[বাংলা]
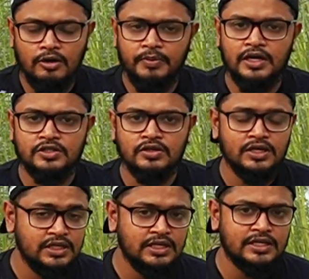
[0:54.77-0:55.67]
কম্বিনেশনটা
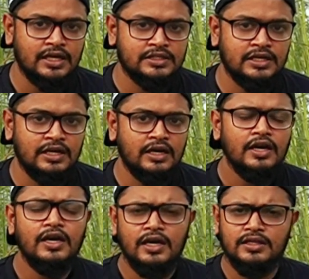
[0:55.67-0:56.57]
ঠিকঠাক থাকছে না
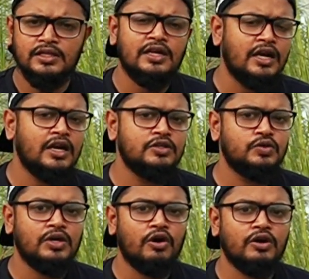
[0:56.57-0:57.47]
ইত্যাদি নানান
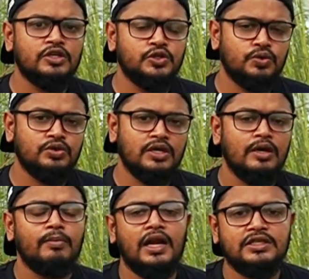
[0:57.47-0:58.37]
ইস্যুর কারণে শুরুর
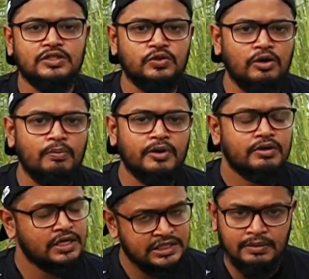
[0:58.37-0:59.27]
দিকে মাইলেজ একটু কম
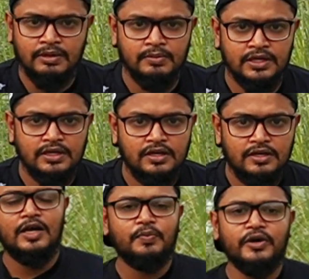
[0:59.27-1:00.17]
পাওয়াটাই স্বাভাবিক
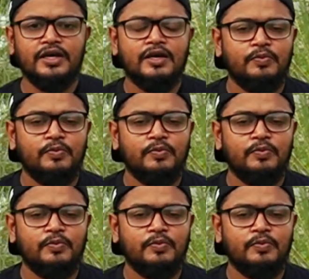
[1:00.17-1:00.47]
এরপরে